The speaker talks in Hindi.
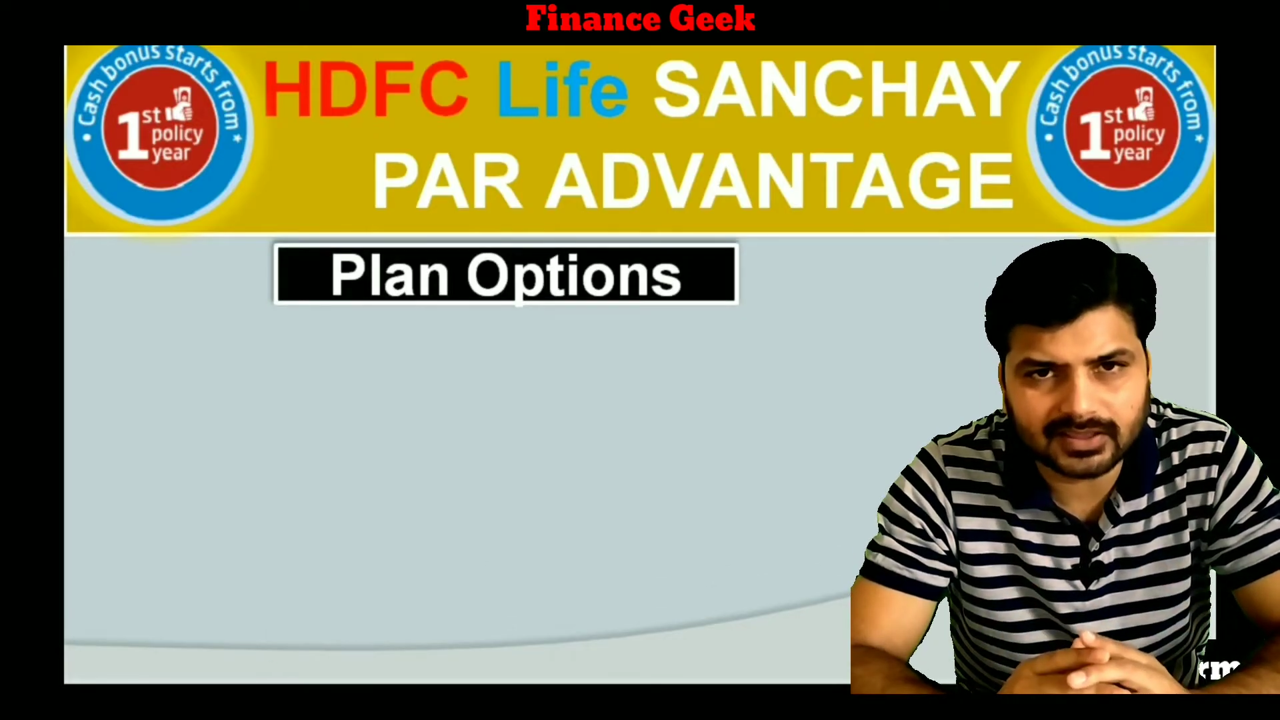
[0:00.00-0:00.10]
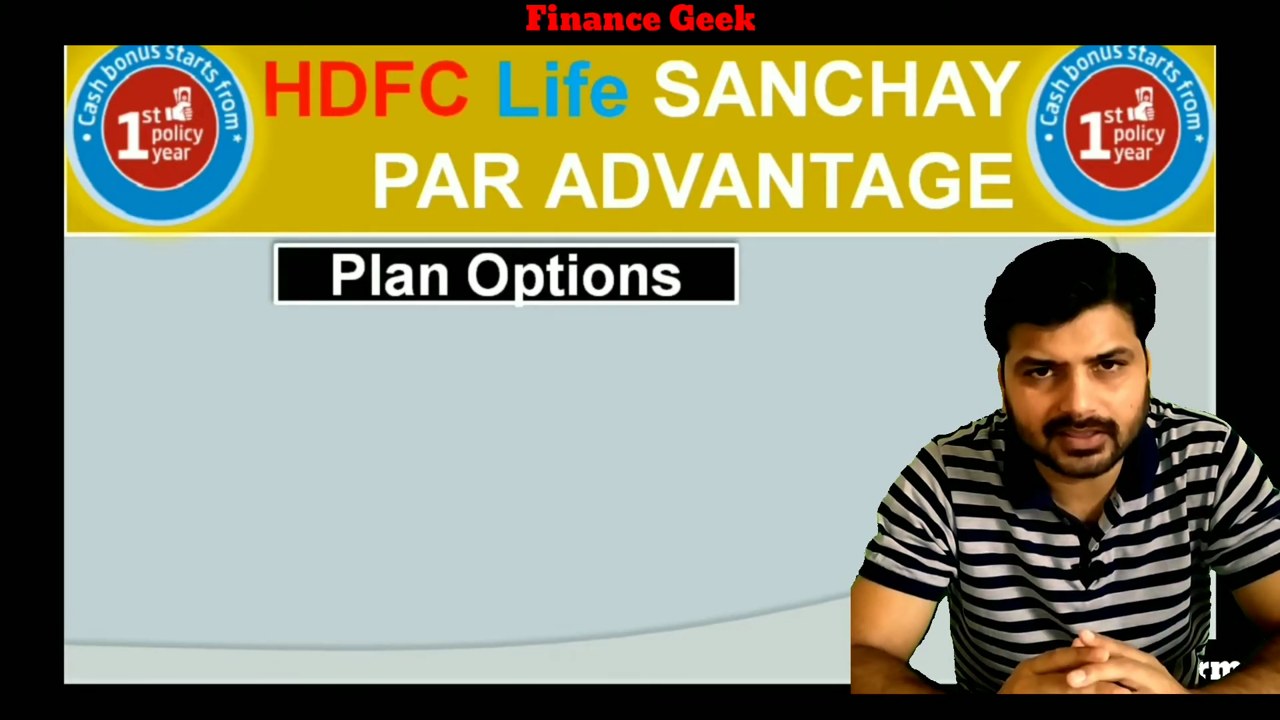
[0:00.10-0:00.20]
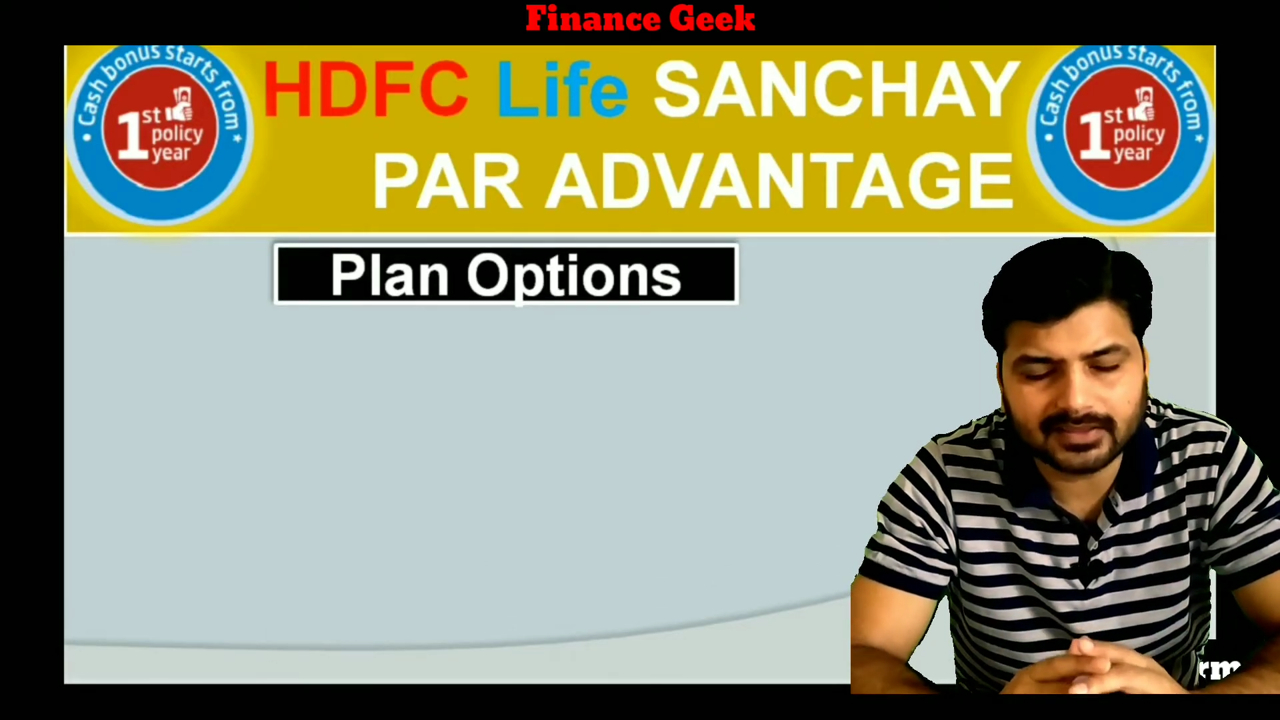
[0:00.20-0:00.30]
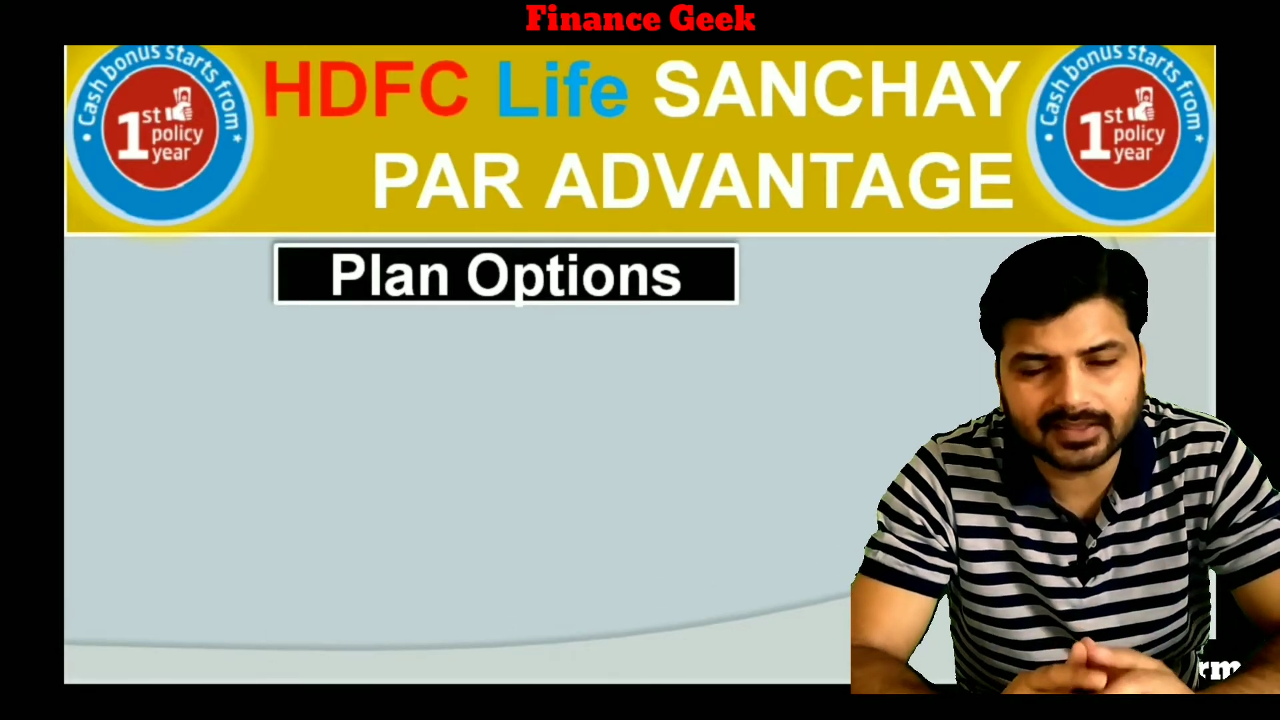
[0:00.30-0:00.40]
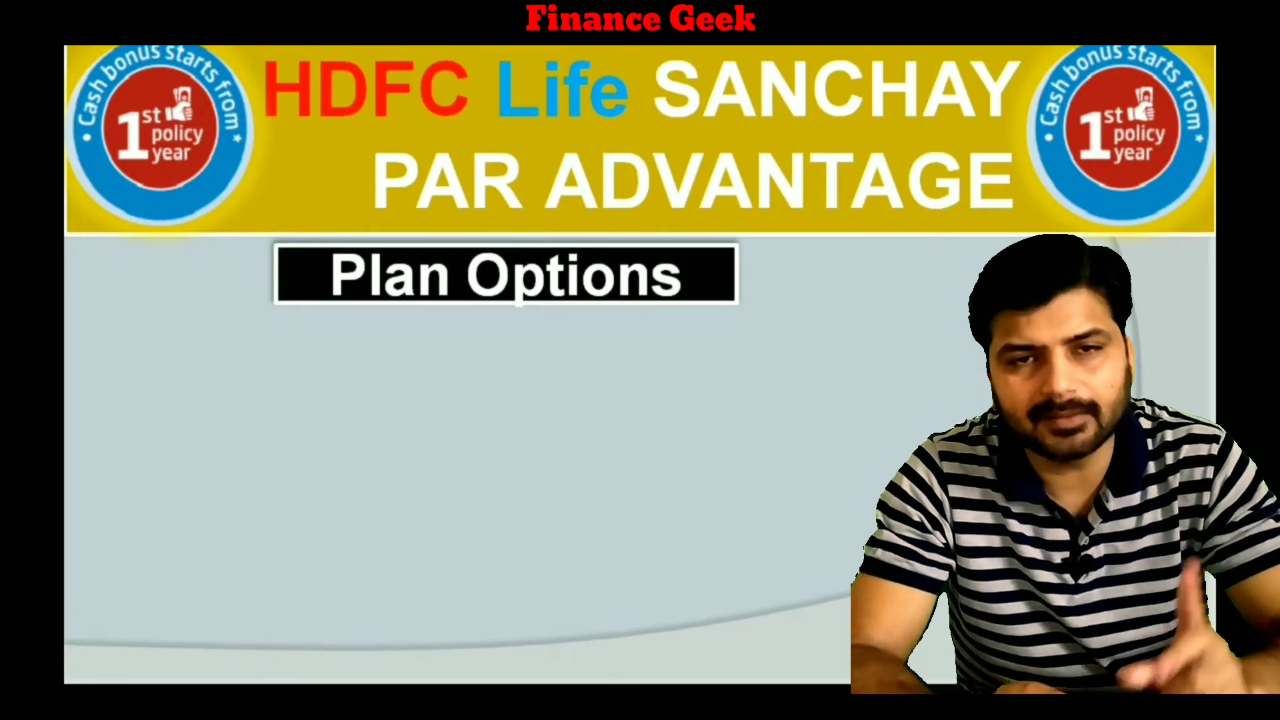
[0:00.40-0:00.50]
कर
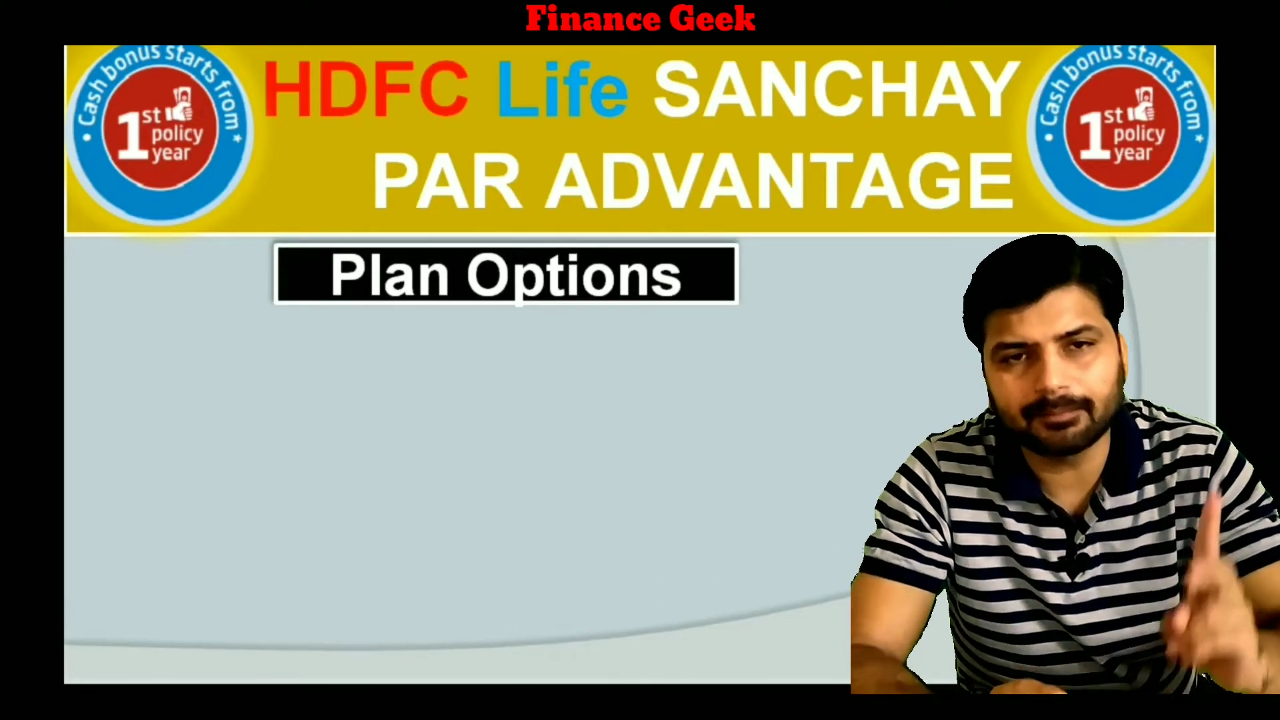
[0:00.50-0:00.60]
लेते हैं